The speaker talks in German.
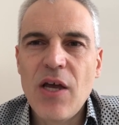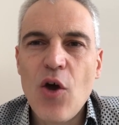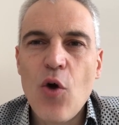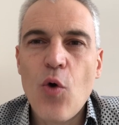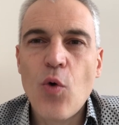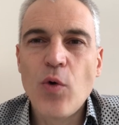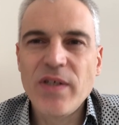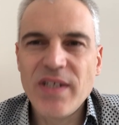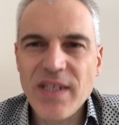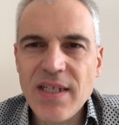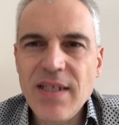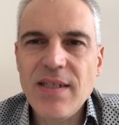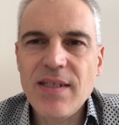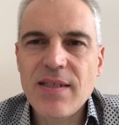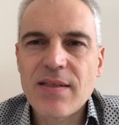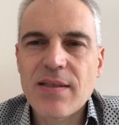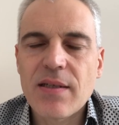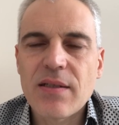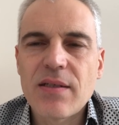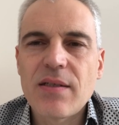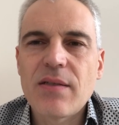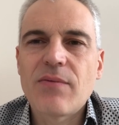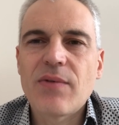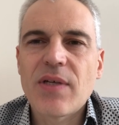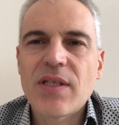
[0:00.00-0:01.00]
Und in dieser
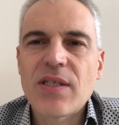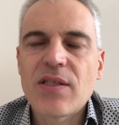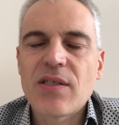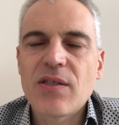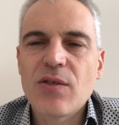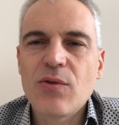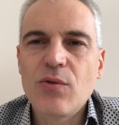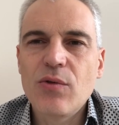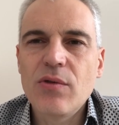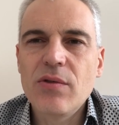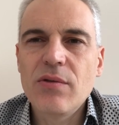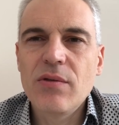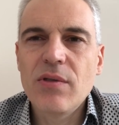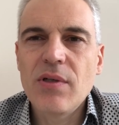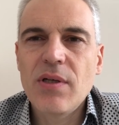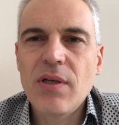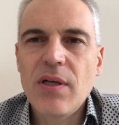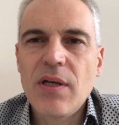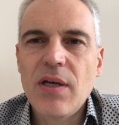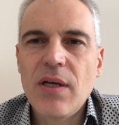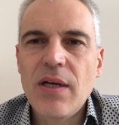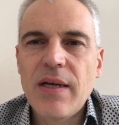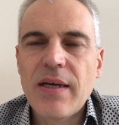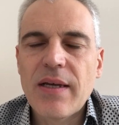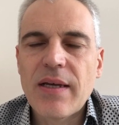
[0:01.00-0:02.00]
Situation
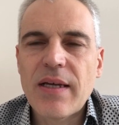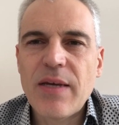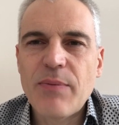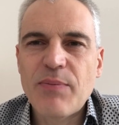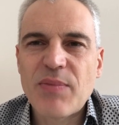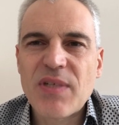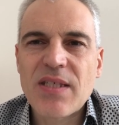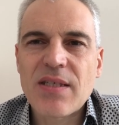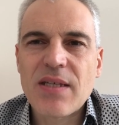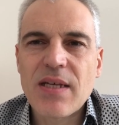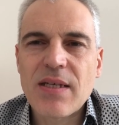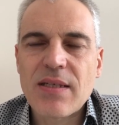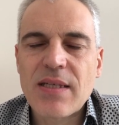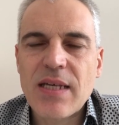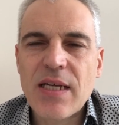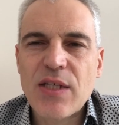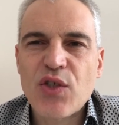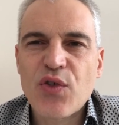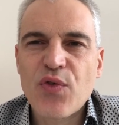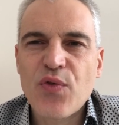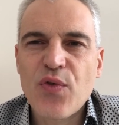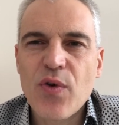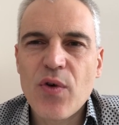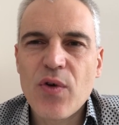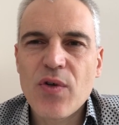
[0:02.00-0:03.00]
gibt es jetzt
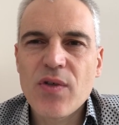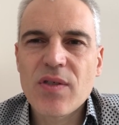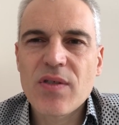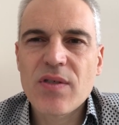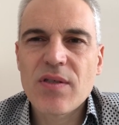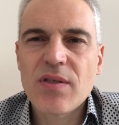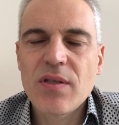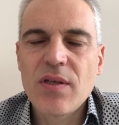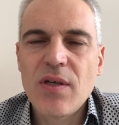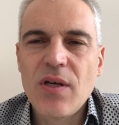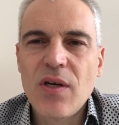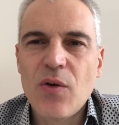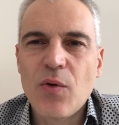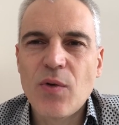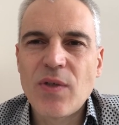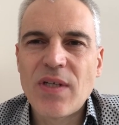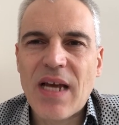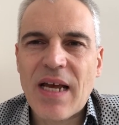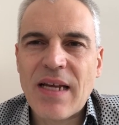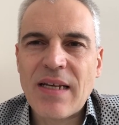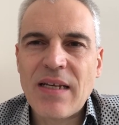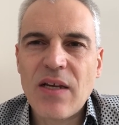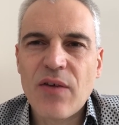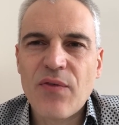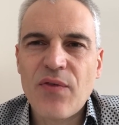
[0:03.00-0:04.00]
Hedgefonds und
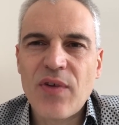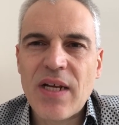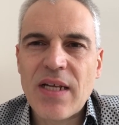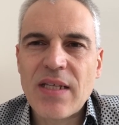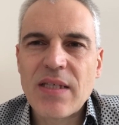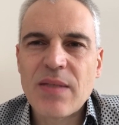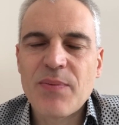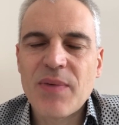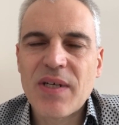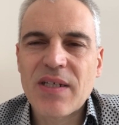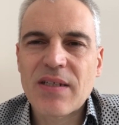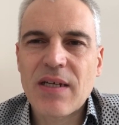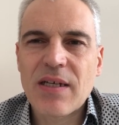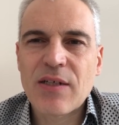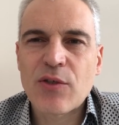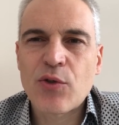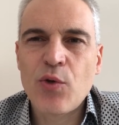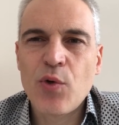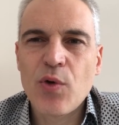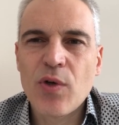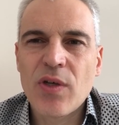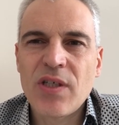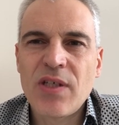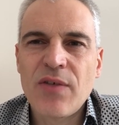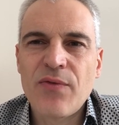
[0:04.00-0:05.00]
andere Finanzmarktakteure,